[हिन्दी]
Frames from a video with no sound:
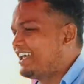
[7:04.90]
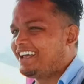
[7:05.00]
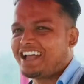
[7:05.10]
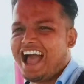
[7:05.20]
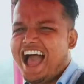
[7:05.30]

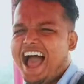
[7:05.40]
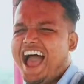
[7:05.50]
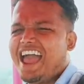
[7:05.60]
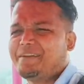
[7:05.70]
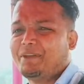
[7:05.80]
के
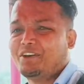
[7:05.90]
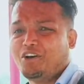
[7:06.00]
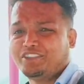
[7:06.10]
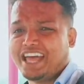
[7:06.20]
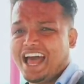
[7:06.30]
गाय
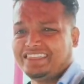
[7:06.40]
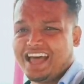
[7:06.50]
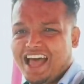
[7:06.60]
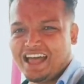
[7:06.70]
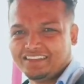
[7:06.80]
जो
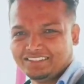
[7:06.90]
दादा